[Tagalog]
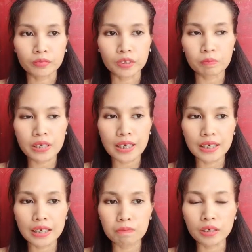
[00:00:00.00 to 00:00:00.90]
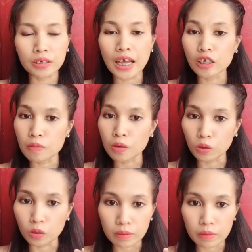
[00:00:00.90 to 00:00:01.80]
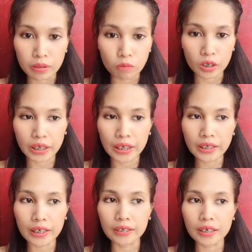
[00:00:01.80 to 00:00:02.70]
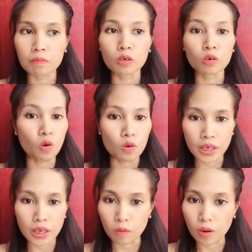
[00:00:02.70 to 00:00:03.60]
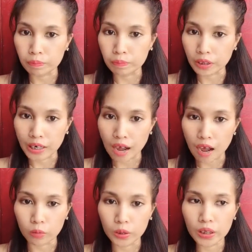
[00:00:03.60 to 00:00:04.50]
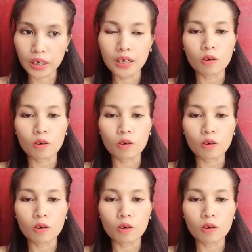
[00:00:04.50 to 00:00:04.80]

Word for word: Especially pag nainom ako noon every morning and then magko-coffee ako after an hour.